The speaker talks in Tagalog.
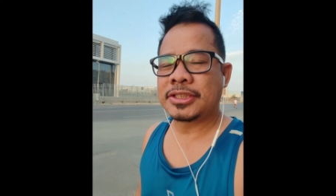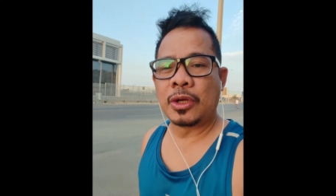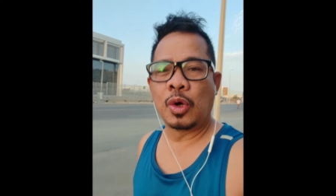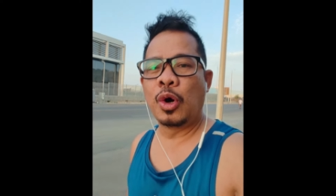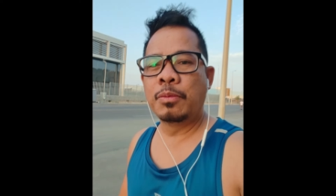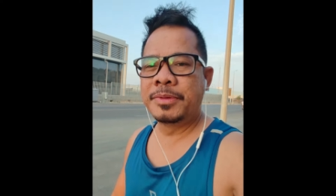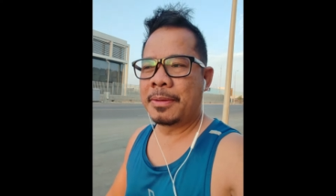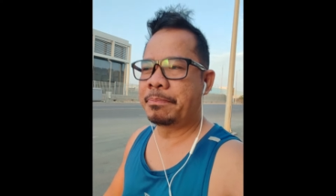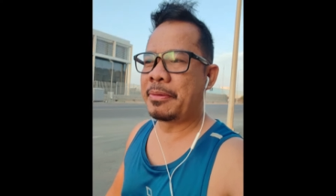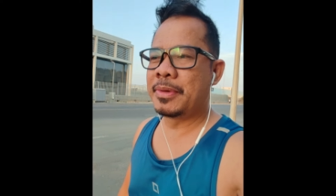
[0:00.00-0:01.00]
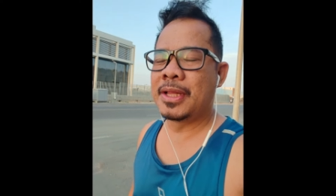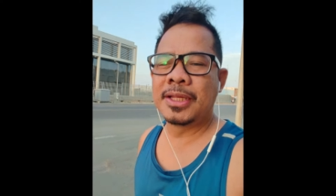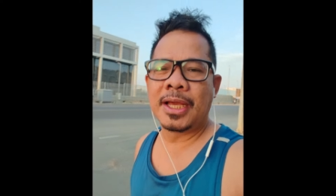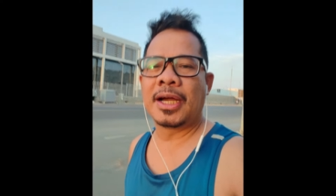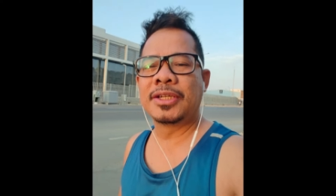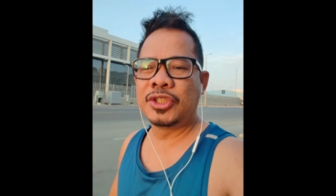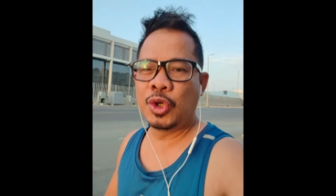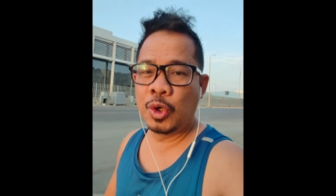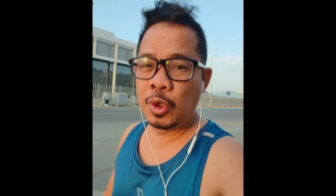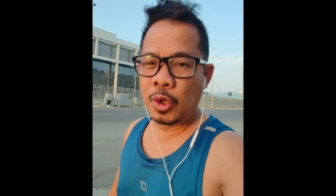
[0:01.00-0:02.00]
nasa loob ng pamilyang
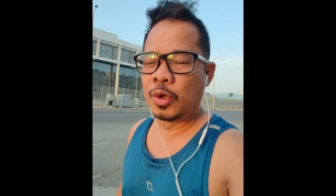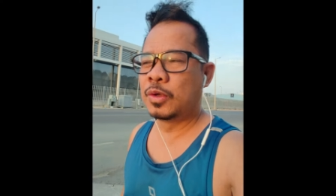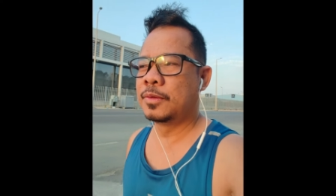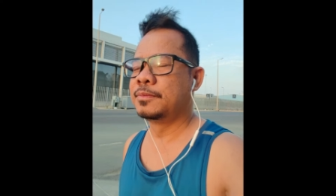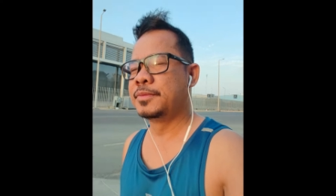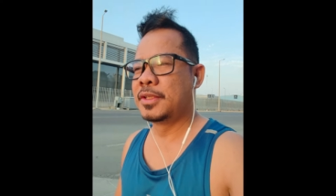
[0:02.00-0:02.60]
yulo